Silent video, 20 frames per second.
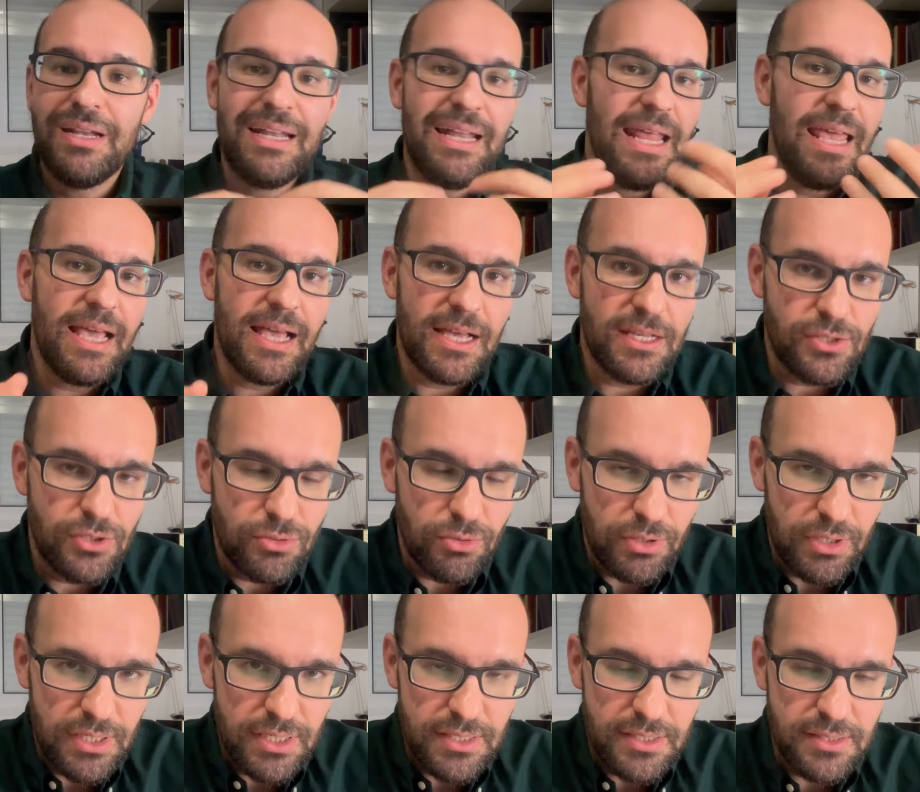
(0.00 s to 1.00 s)

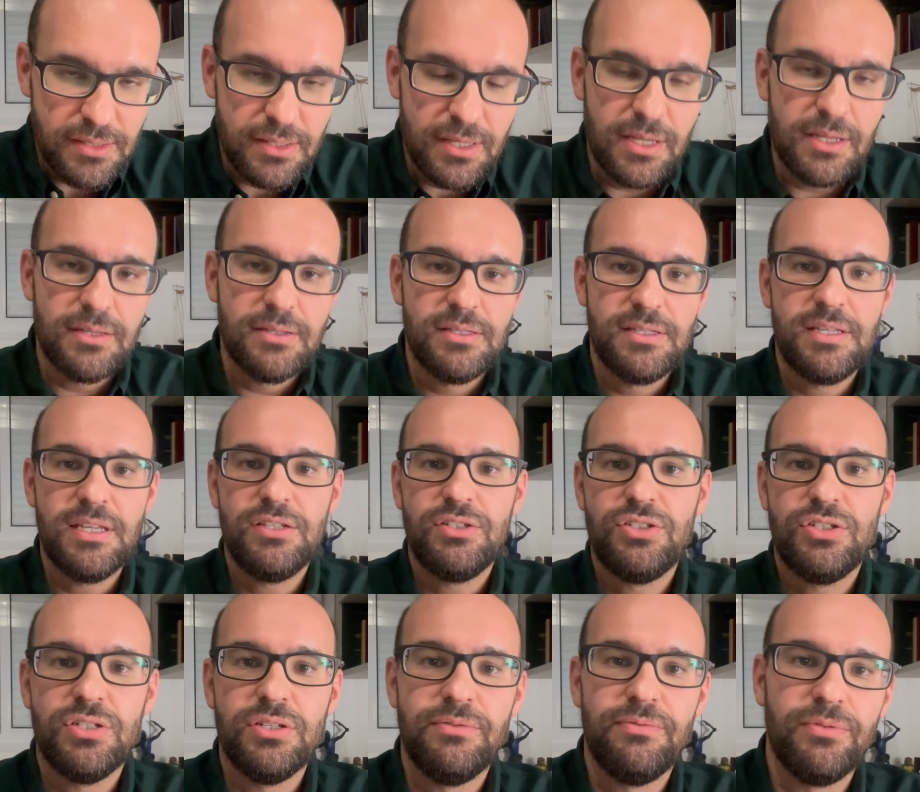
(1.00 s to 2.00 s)
negacionista
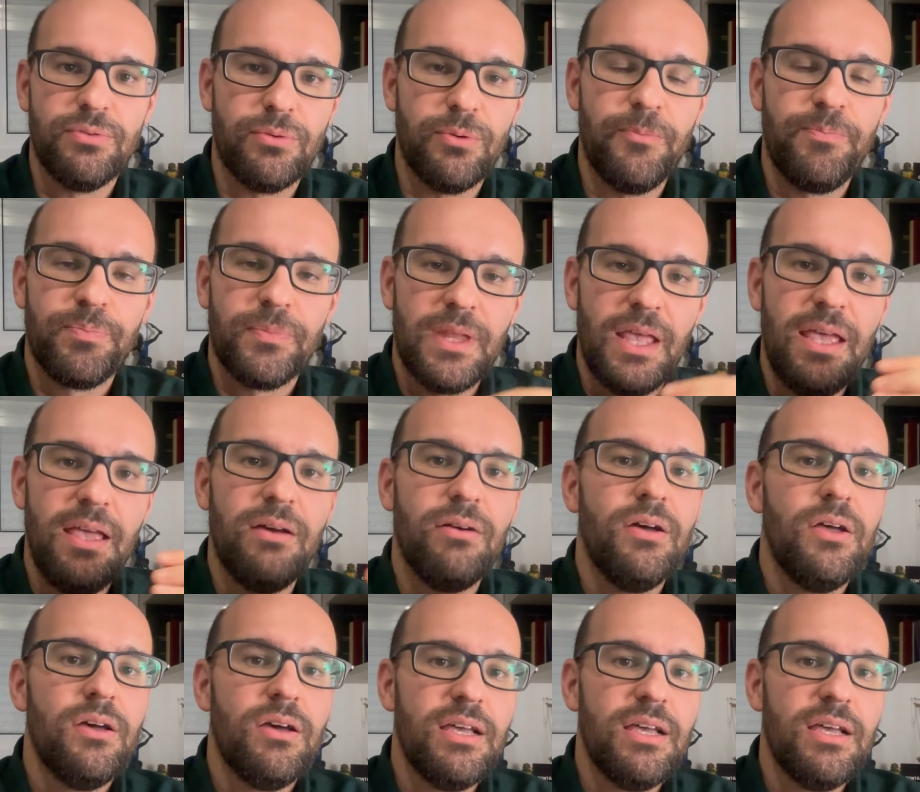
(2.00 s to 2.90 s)
científico, né?